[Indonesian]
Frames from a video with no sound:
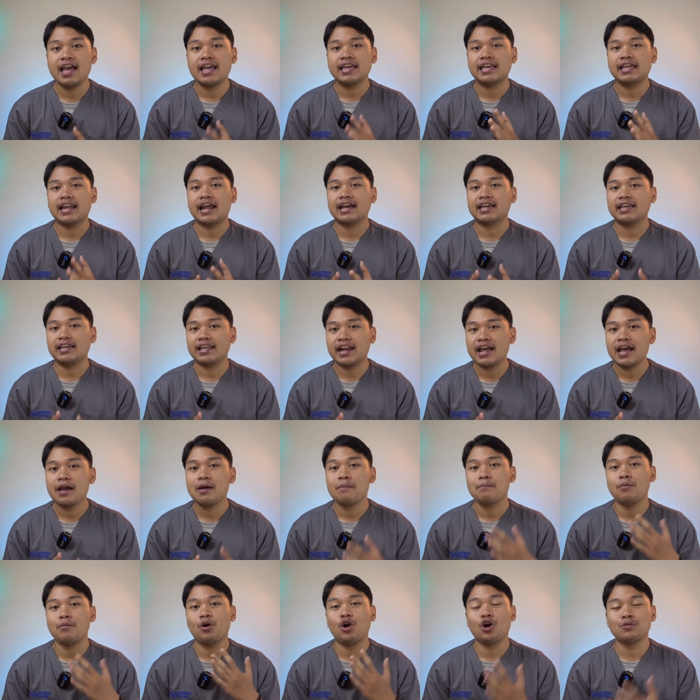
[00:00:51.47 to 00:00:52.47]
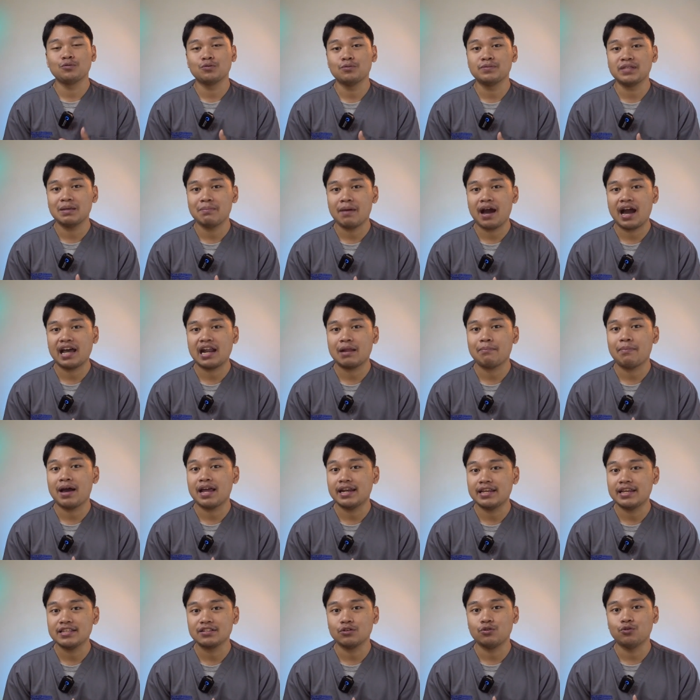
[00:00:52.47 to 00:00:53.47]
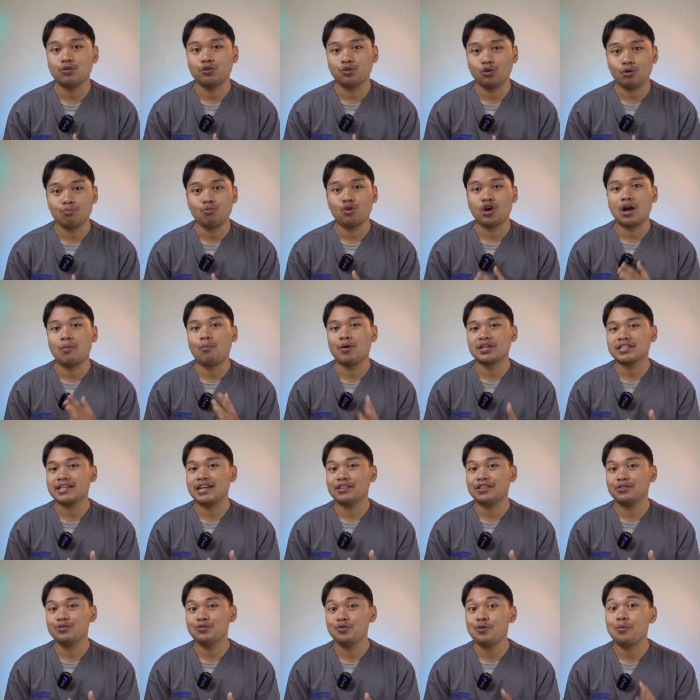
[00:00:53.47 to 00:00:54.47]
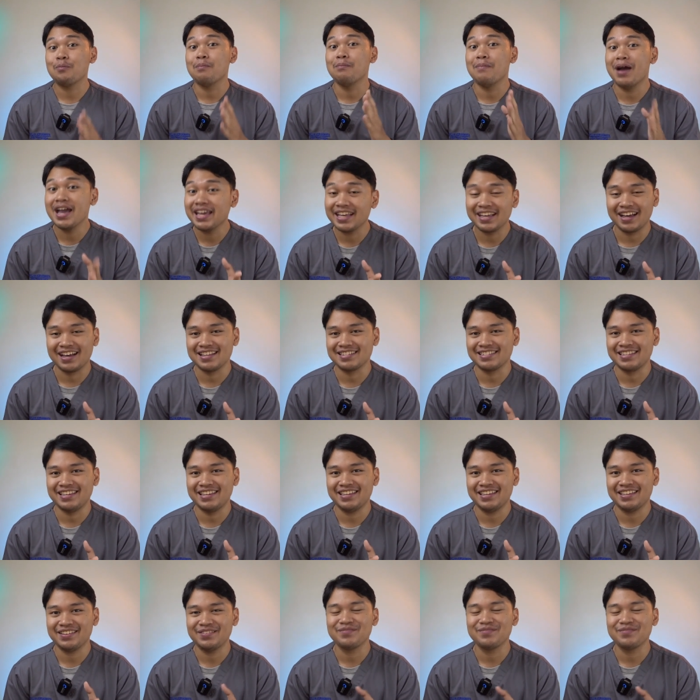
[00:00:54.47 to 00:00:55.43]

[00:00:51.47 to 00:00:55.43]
kira-kira mengonsumsi makanan manis untuk buka puasa itu baik nggak sih?